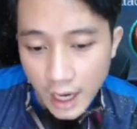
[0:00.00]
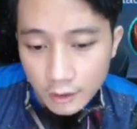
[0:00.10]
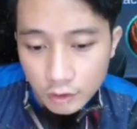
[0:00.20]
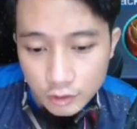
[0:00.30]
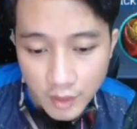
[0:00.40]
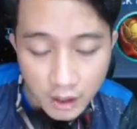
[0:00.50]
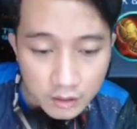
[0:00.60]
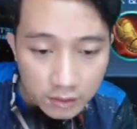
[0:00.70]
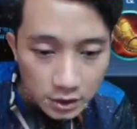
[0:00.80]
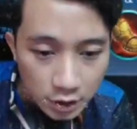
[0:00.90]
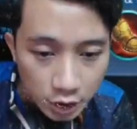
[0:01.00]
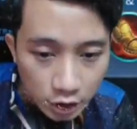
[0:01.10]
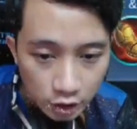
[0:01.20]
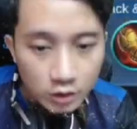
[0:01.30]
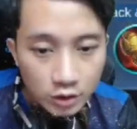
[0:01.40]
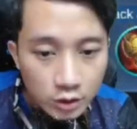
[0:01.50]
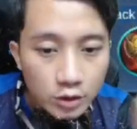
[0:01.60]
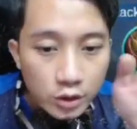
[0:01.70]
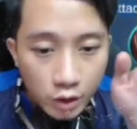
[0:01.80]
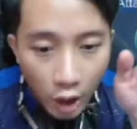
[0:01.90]
bang
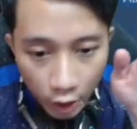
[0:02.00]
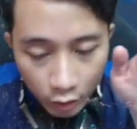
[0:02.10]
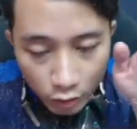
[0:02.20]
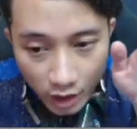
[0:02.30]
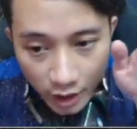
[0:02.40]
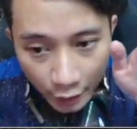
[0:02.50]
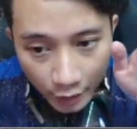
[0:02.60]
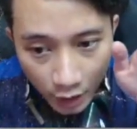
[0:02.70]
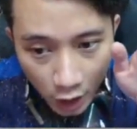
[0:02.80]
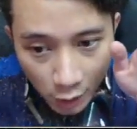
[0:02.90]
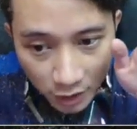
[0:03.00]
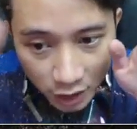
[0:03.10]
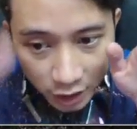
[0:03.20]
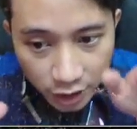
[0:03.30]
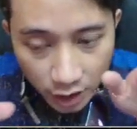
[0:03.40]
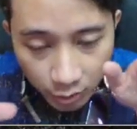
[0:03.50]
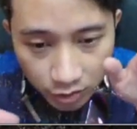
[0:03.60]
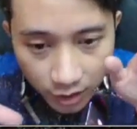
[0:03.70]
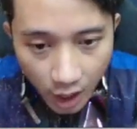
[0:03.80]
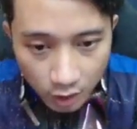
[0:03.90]
kalau lu udah naik ke mitik 1100
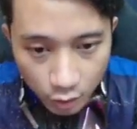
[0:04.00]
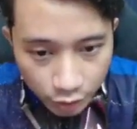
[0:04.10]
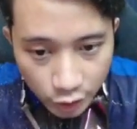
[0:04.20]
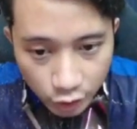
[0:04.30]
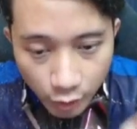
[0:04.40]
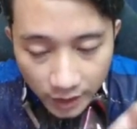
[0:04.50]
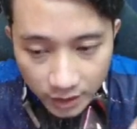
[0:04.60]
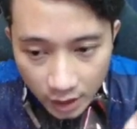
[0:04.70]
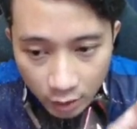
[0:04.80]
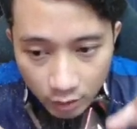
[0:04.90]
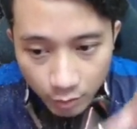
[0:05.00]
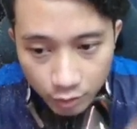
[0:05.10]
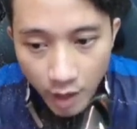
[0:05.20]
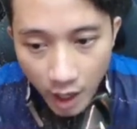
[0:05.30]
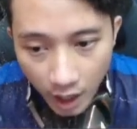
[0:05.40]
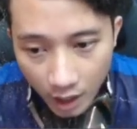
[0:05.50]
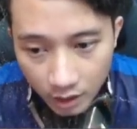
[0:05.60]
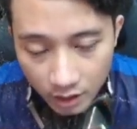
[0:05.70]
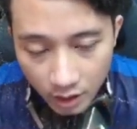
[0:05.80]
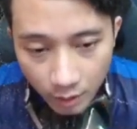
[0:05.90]
itu metanya udah berubah lagi
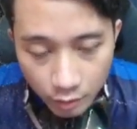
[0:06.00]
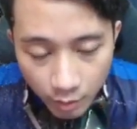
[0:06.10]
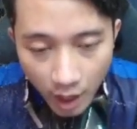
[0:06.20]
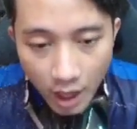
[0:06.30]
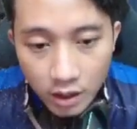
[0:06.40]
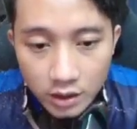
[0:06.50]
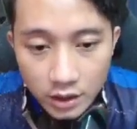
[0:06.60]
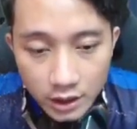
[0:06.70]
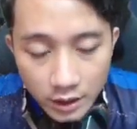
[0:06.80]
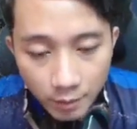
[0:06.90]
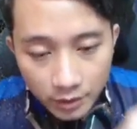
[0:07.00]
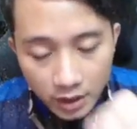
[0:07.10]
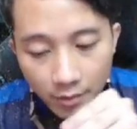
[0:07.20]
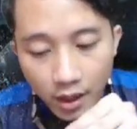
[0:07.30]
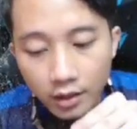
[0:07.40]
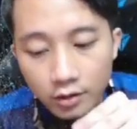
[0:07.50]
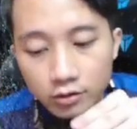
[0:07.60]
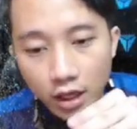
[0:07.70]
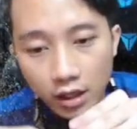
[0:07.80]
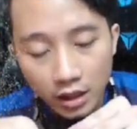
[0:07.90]
ya berubah lagi pertama kan lu
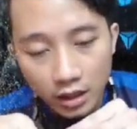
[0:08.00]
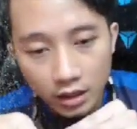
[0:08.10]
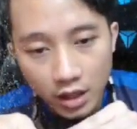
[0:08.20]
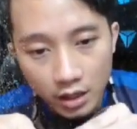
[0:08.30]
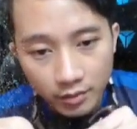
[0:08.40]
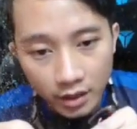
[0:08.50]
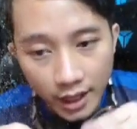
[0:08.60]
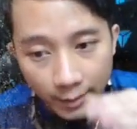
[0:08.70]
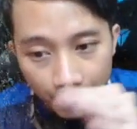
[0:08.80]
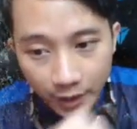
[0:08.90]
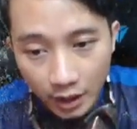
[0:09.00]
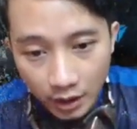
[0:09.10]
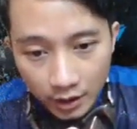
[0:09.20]
dari dari epic ke